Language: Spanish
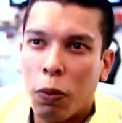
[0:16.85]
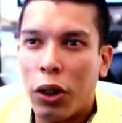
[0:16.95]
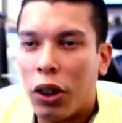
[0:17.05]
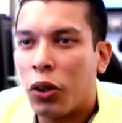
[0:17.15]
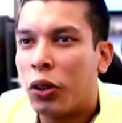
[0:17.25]

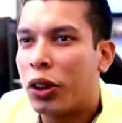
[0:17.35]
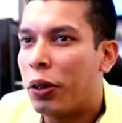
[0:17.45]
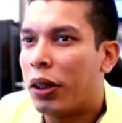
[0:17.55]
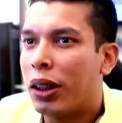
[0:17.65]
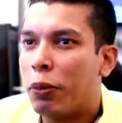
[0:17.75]
Bueno,
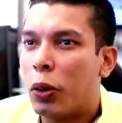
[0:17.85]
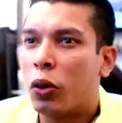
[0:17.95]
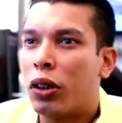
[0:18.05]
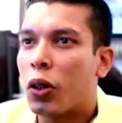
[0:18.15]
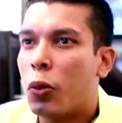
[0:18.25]
TVN me
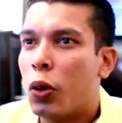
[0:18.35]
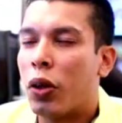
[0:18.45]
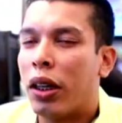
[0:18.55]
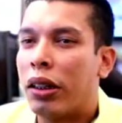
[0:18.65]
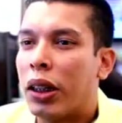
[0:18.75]
gusta como
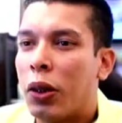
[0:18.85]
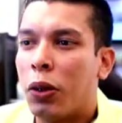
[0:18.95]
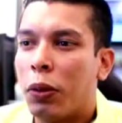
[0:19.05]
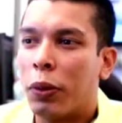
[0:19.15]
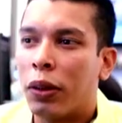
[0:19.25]
lugar de
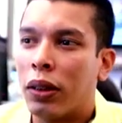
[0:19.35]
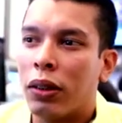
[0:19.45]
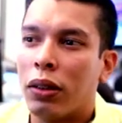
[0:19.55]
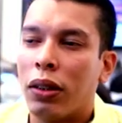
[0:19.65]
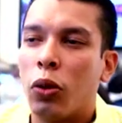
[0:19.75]
trabajo porque es
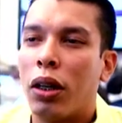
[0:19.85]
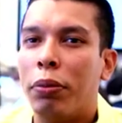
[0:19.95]
un